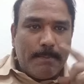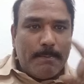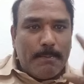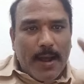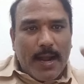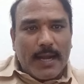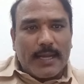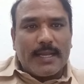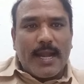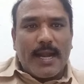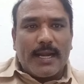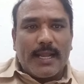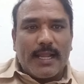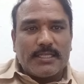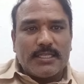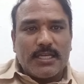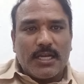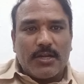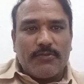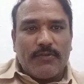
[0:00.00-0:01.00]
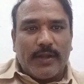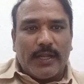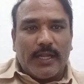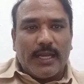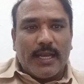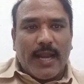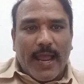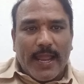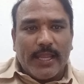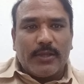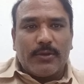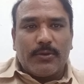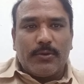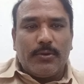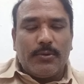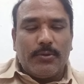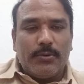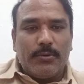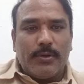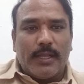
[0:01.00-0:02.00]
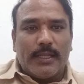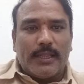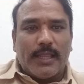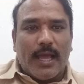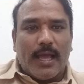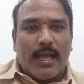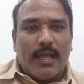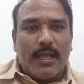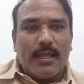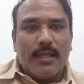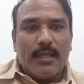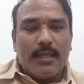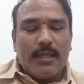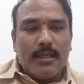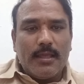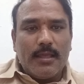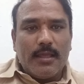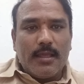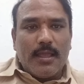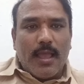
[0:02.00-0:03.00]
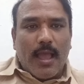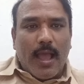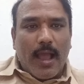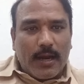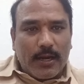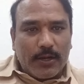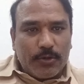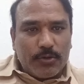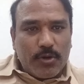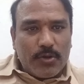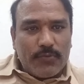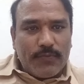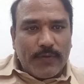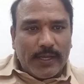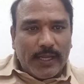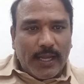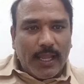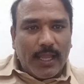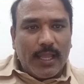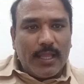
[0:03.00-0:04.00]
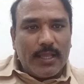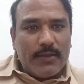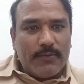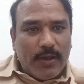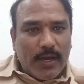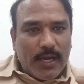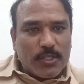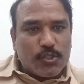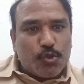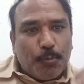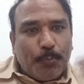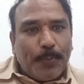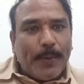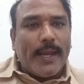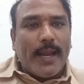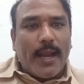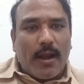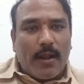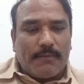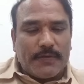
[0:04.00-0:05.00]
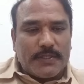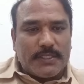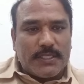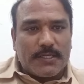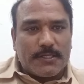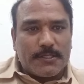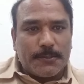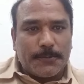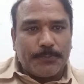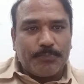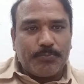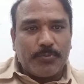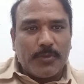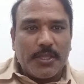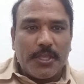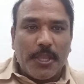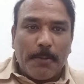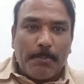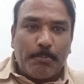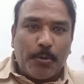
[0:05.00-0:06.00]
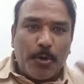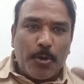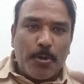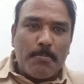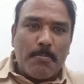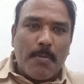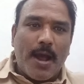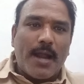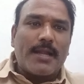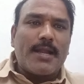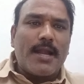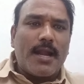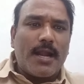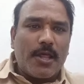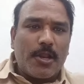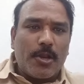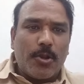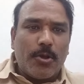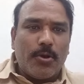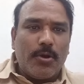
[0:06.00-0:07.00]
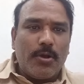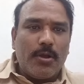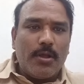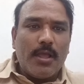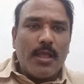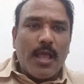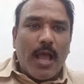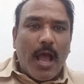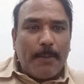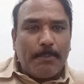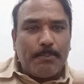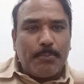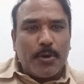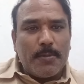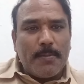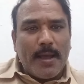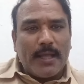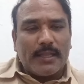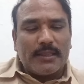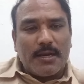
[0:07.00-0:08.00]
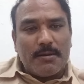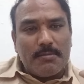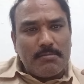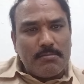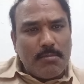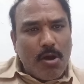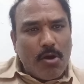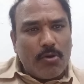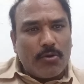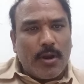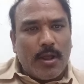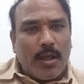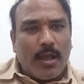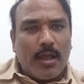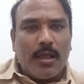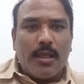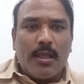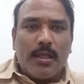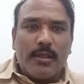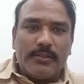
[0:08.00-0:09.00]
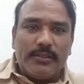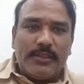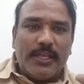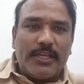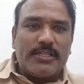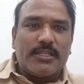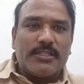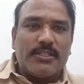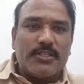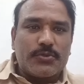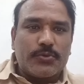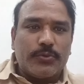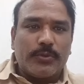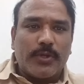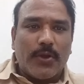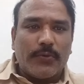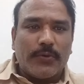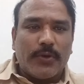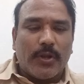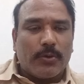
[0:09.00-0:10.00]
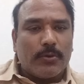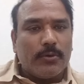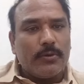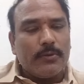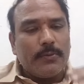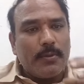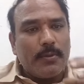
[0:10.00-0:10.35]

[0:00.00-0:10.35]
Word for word: మాట్లాడాల్సినటువంటి నాయకులు లేదా అక్కడ ఉన్నటువంటి వాళ్ళ సుపీరియర్ ఆఫీసర్స్ ఎప్పుడు మాట్లాడాలో అప్పుడు మాత్రం మౌన దీక్ష తీసుకుంటా ఉన్నారు